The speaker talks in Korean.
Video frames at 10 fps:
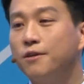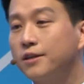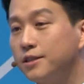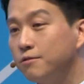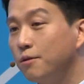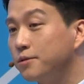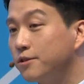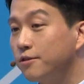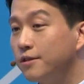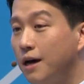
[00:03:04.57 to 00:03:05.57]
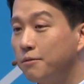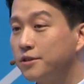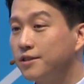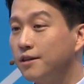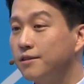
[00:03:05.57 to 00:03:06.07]
확신도 없이 저는
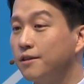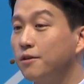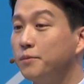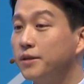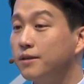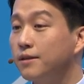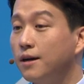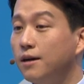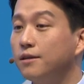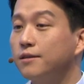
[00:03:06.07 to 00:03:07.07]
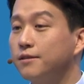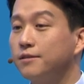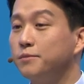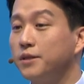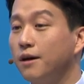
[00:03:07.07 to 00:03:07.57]
아버지가 하는 애터미를 따라하게
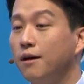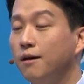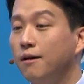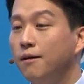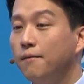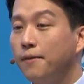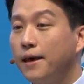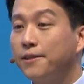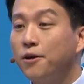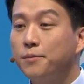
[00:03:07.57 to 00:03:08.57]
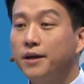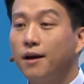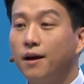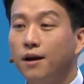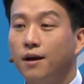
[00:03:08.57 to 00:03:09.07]
됐습니다.
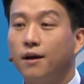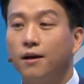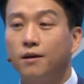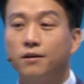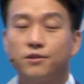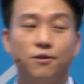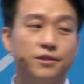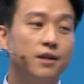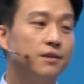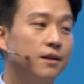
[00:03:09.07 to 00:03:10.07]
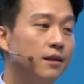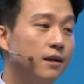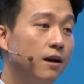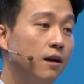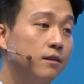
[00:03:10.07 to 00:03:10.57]
애터미가 성장을
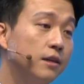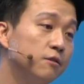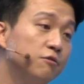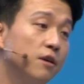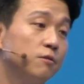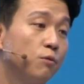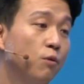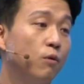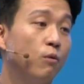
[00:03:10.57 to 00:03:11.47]
하니까 제 수당도